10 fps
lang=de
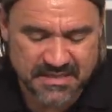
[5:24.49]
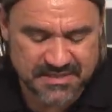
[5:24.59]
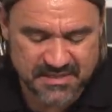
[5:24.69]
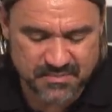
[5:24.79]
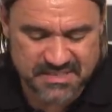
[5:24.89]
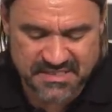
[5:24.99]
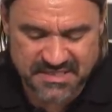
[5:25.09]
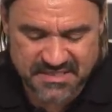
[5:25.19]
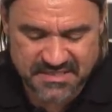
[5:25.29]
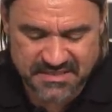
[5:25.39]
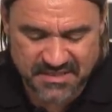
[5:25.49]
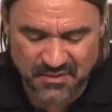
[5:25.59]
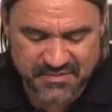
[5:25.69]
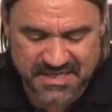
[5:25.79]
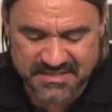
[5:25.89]
Ich glaube, das liegt äh,
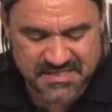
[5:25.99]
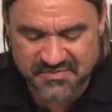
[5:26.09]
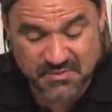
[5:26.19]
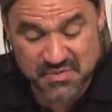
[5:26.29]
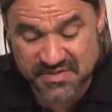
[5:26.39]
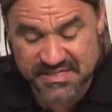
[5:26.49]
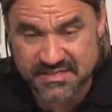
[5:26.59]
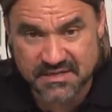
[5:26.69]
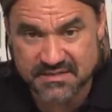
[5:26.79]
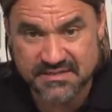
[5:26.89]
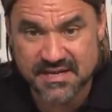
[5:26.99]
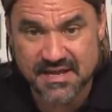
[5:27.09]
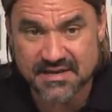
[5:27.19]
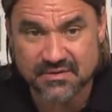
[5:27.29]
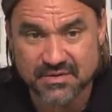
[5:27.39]
auf der Hand. Deswegen müssen wir die
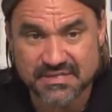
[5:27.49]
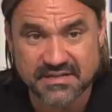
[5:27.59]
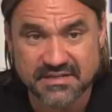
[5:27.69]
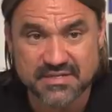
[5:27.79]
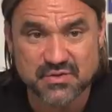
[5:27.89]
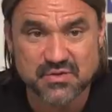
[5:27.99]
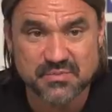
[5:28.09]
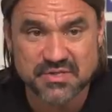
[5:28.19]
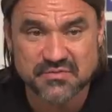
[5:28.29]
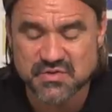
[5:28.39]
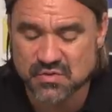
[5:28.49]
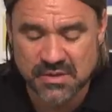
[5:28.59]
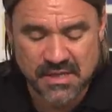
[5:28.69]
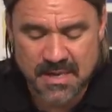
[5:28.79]
Niederlage heute gegen eine richtig gute Mannschaft so